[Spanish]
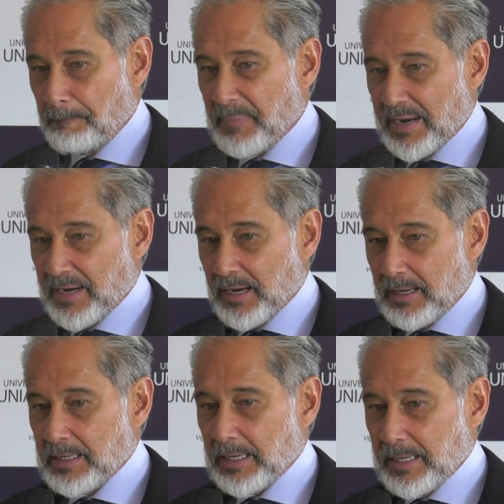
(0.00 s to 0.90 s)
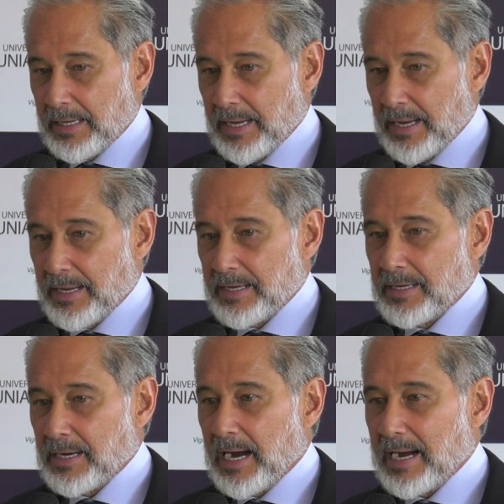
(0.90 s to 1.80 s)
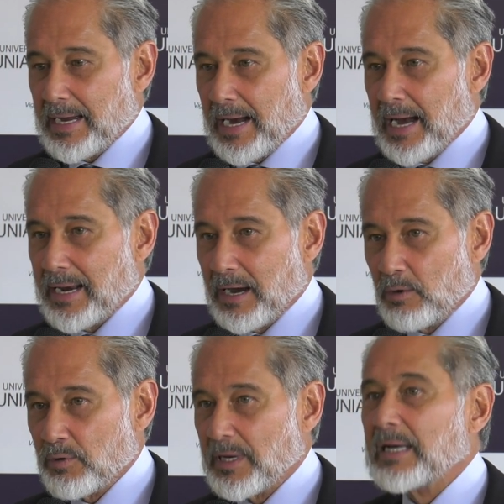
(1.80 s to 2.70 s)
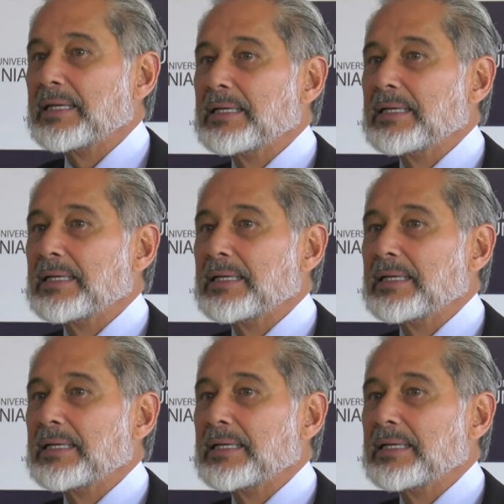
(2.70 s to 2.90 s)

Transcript: para que a la hora